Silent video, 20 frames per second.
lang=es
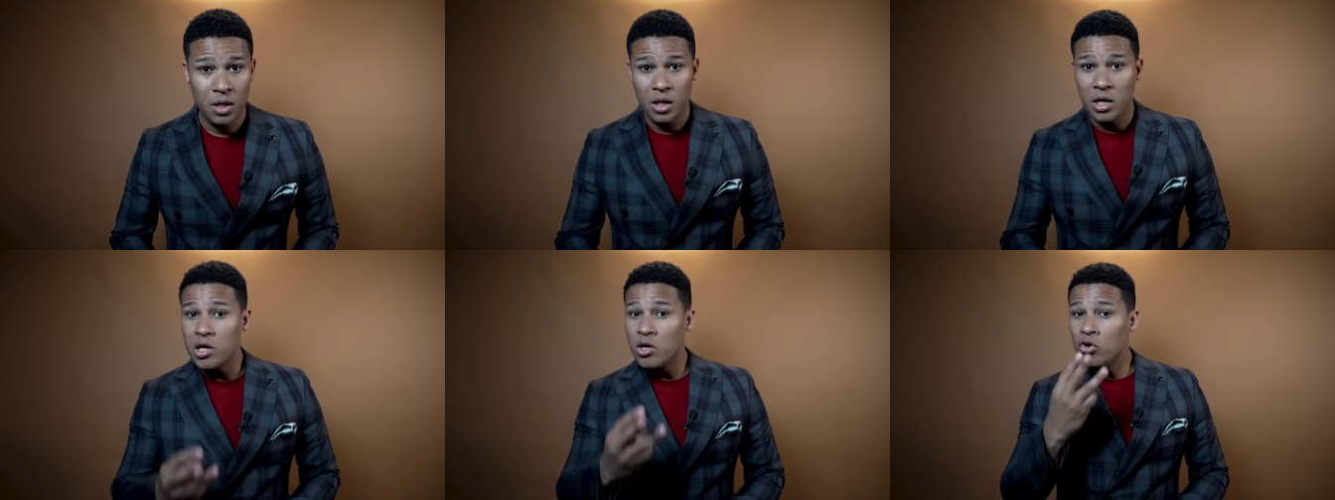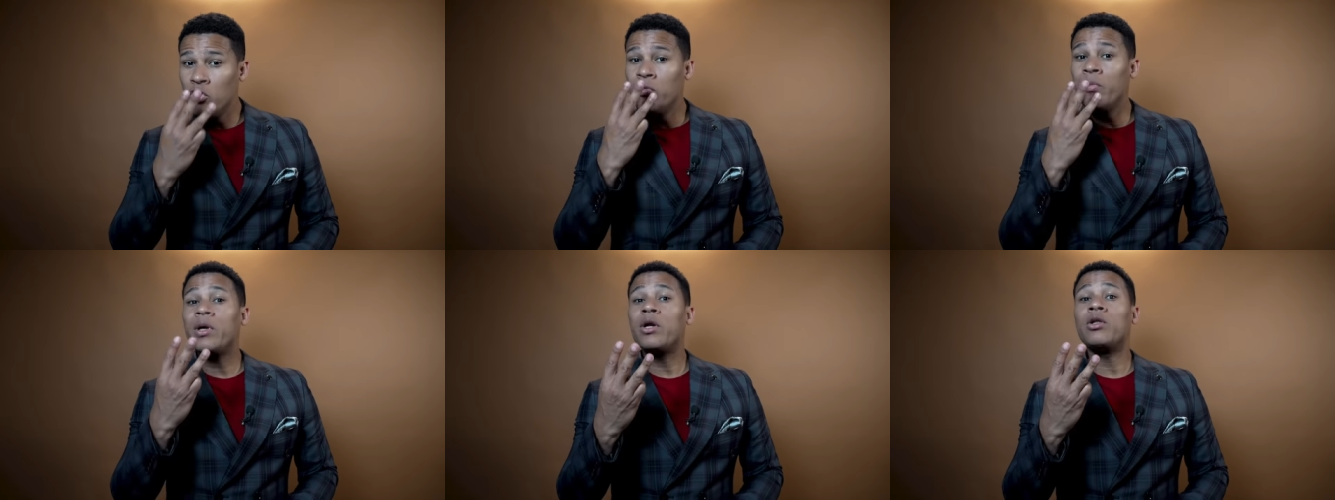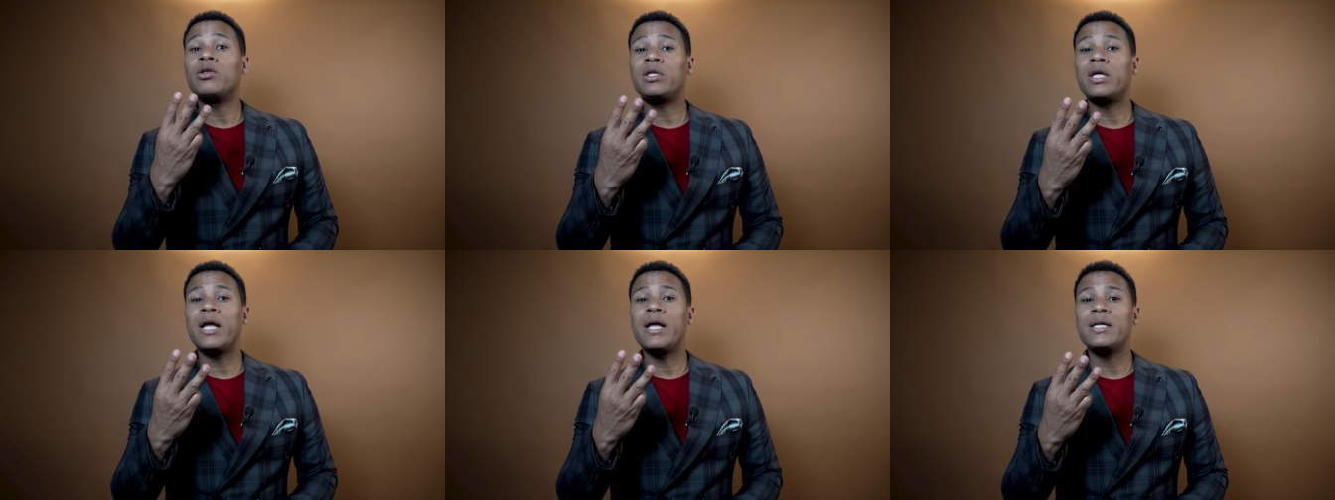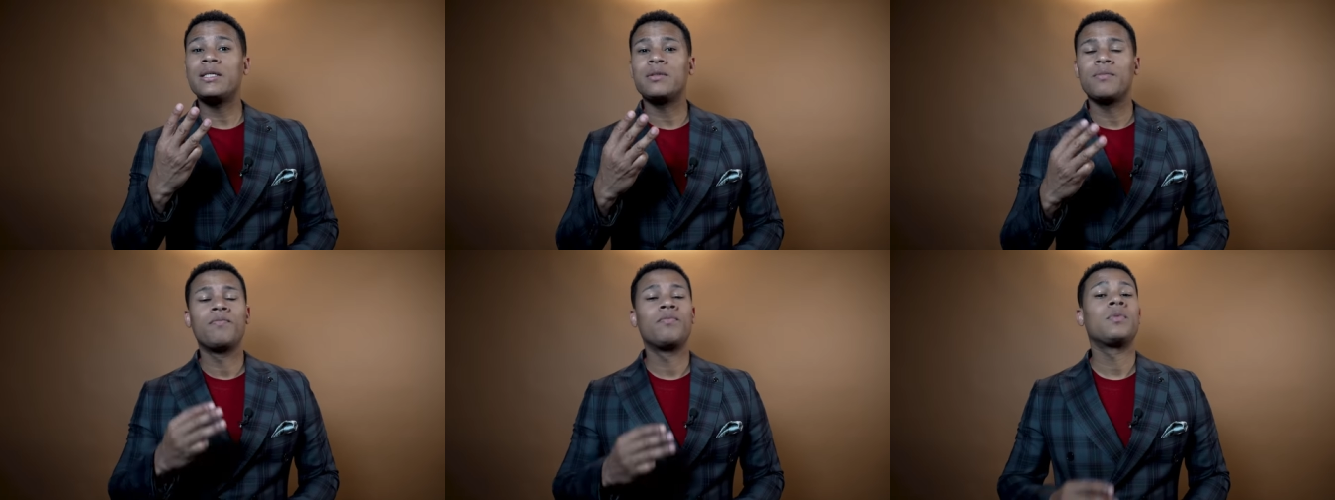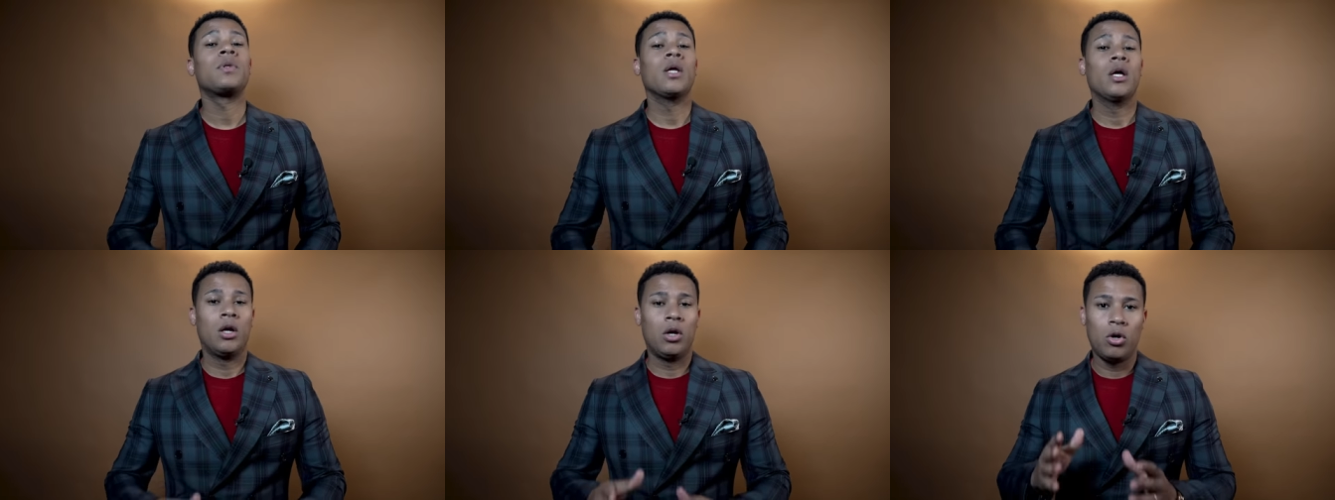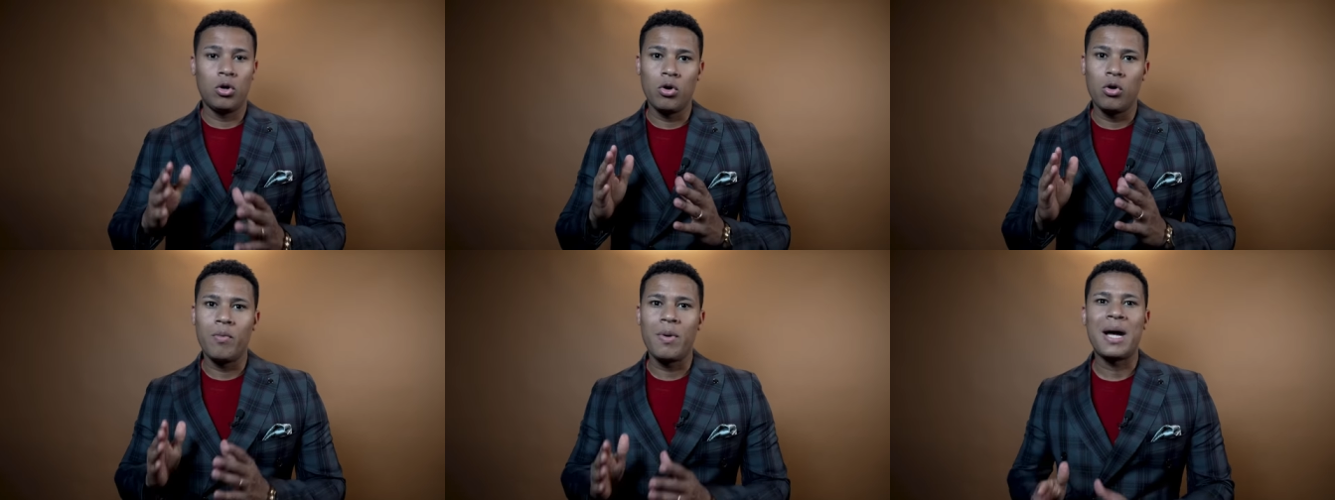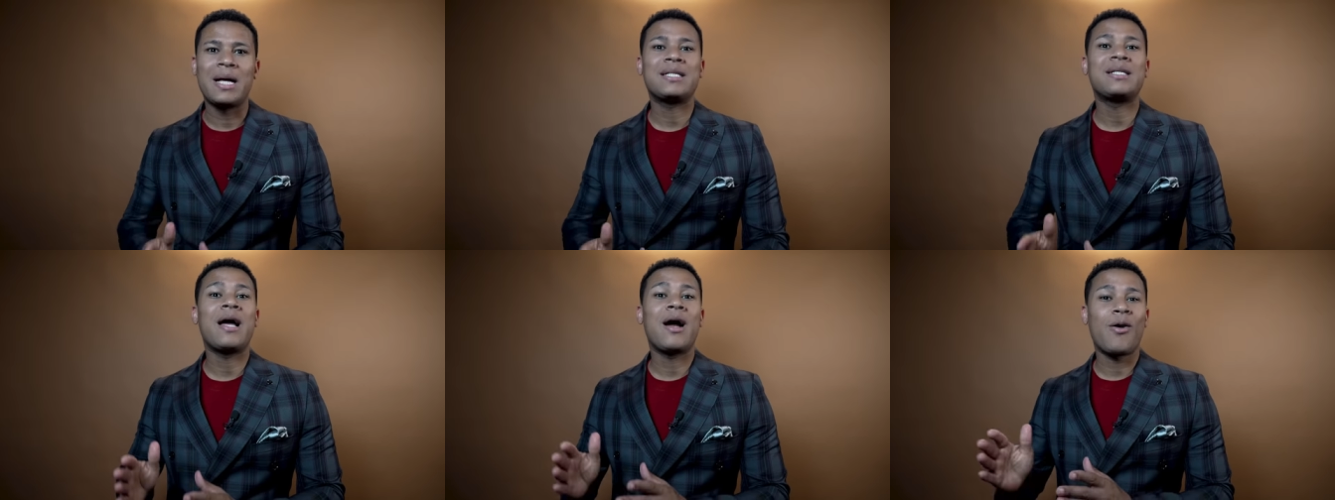Y número 3, lo
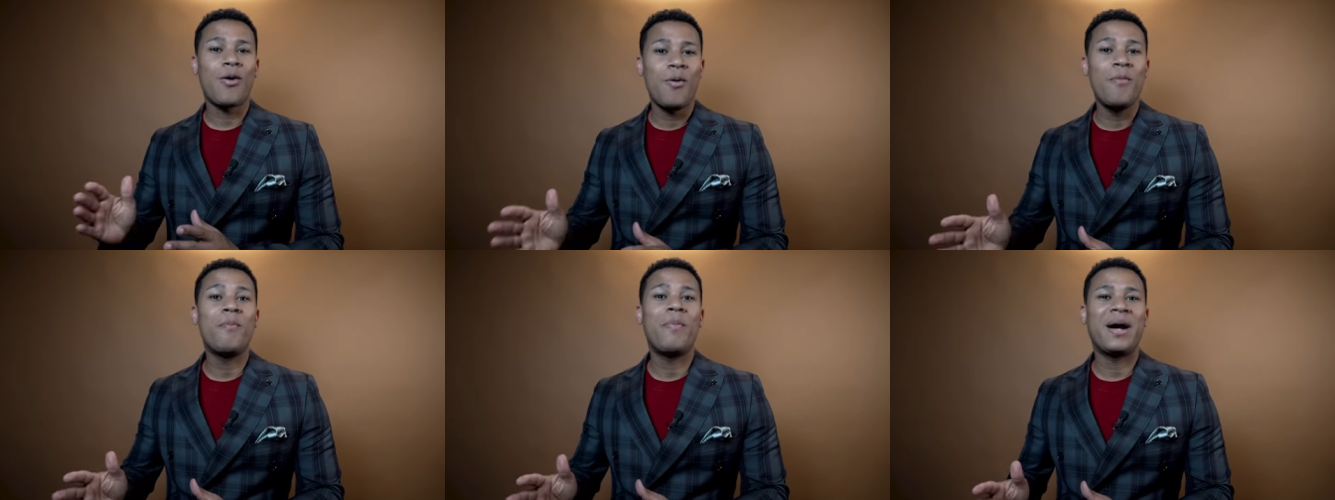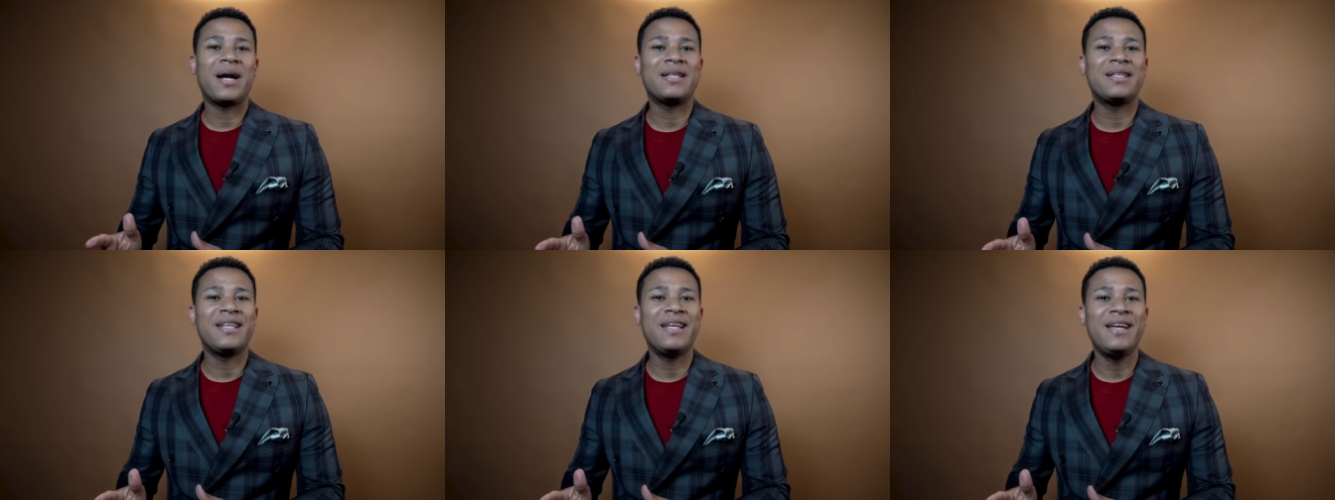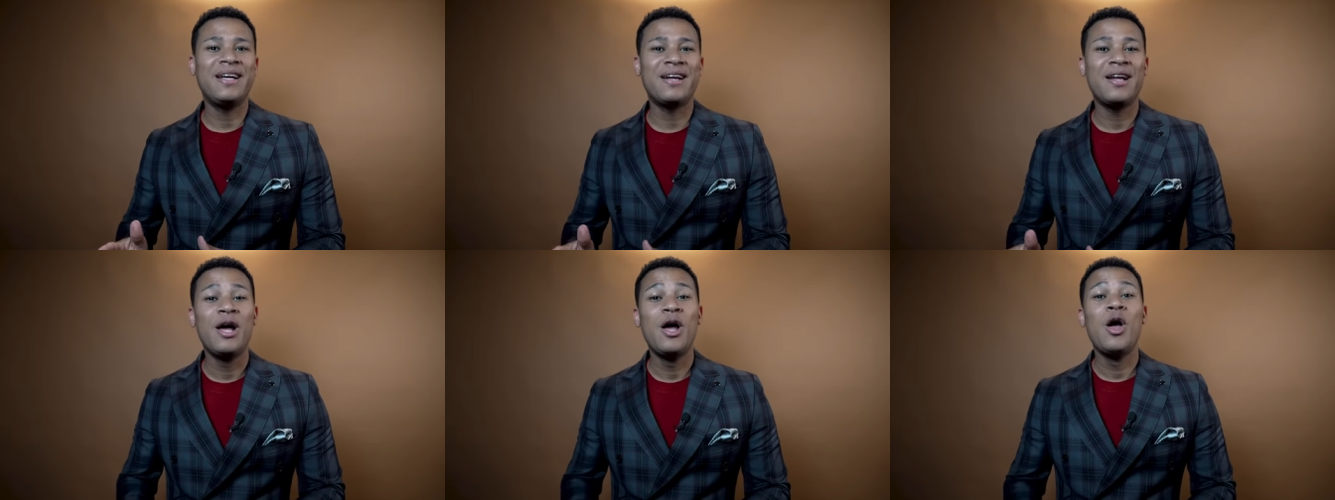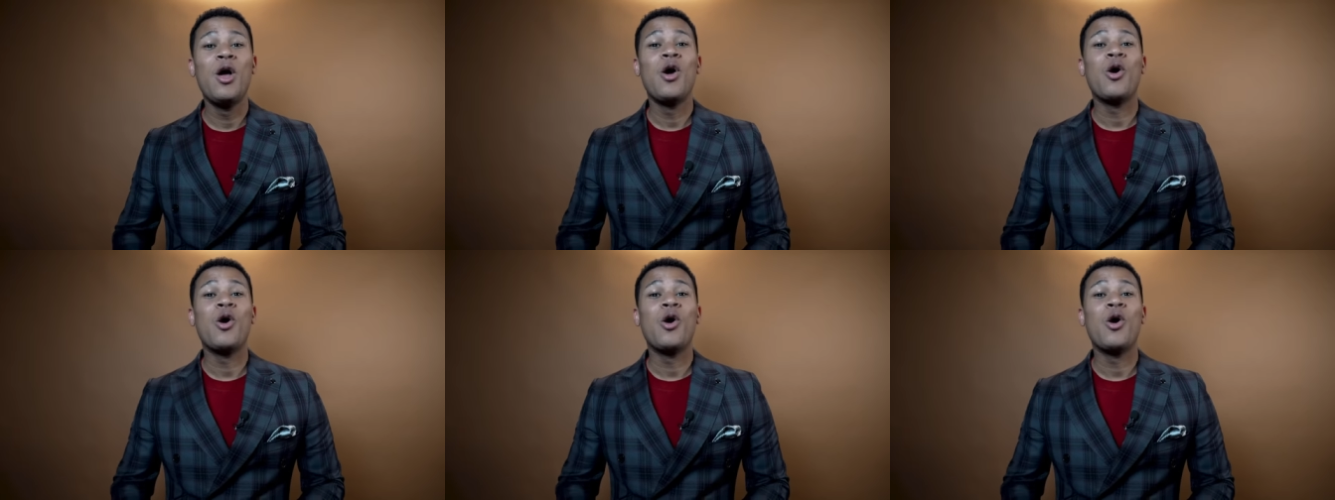vas a compartir